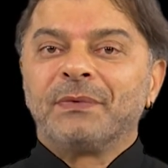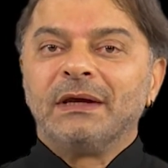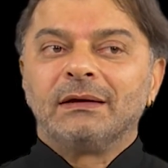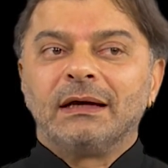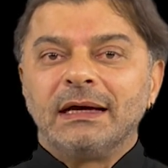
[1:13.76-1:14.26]

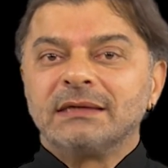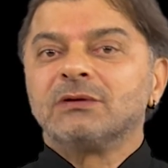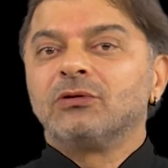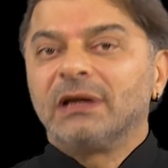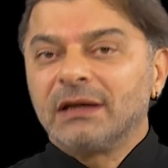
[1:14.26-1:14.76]
Ya da
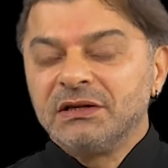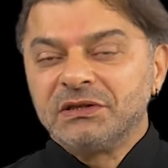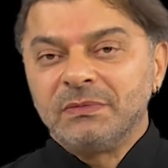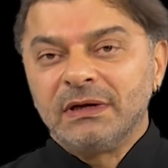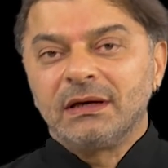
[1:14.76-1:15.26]
eksik olan
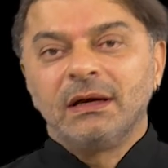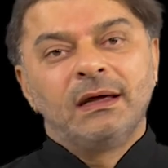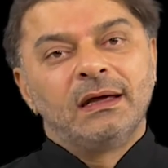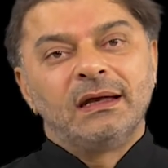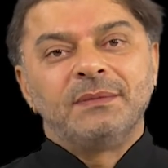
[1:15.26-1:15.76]
hacimleri
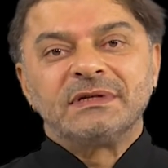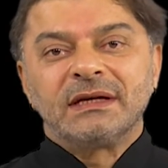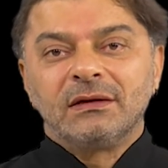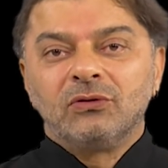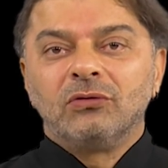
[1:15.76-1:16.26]
elimizdeki